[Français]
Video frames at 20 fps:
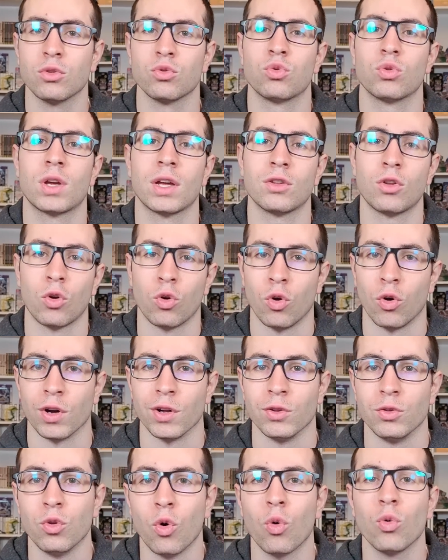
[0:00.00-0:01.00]
en tout cas dans
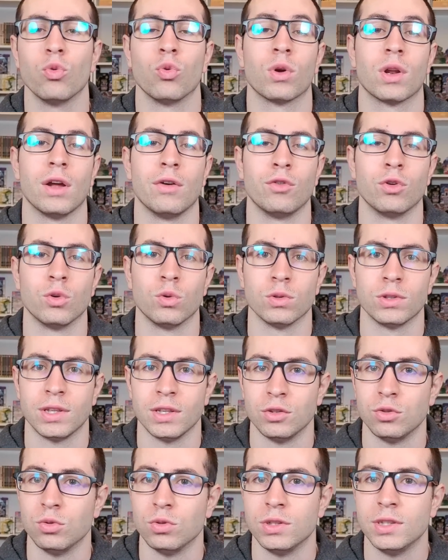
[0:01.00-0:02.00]
leur nom, donc la
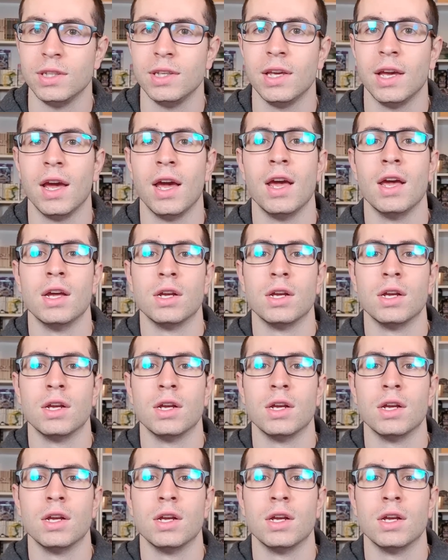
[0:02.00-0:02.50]
volonté du dit,